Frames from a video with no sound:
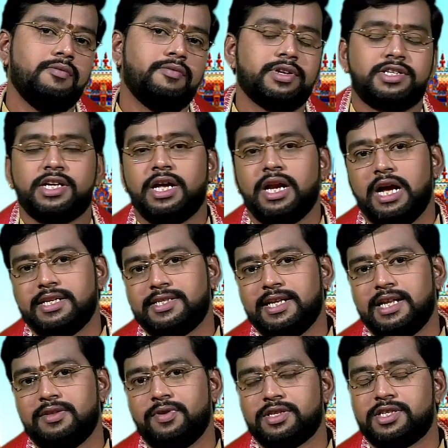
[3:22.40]
விருச்சக ராசி
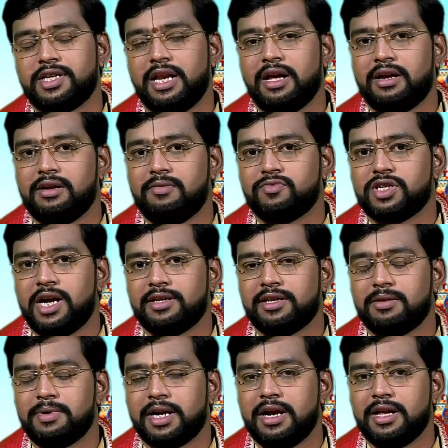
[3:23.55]
அல்லது விருச்சிக லக்னம் சார்ந்த
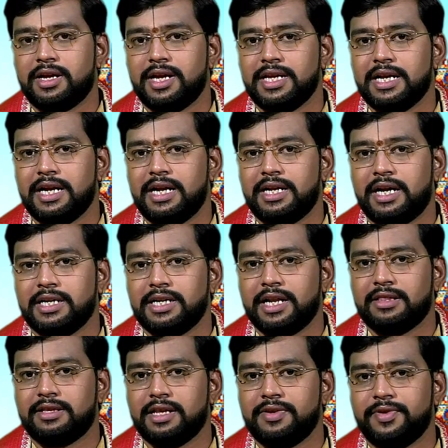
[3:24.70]
நபர்களுக்கு
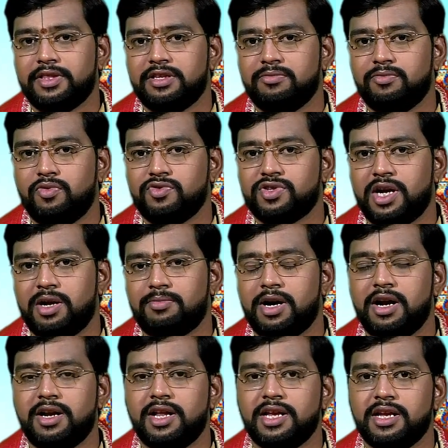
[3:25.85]
இரண்டாயிரத்தி இருபத்தி மூன்றாம்
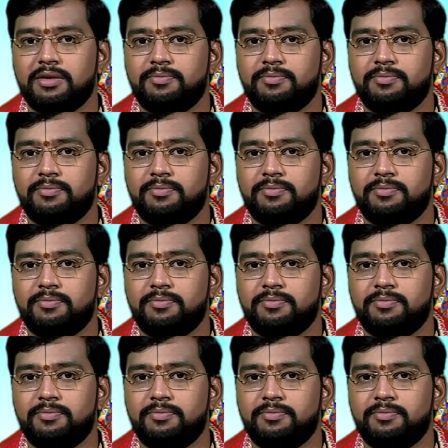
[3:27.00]
ஆண்டு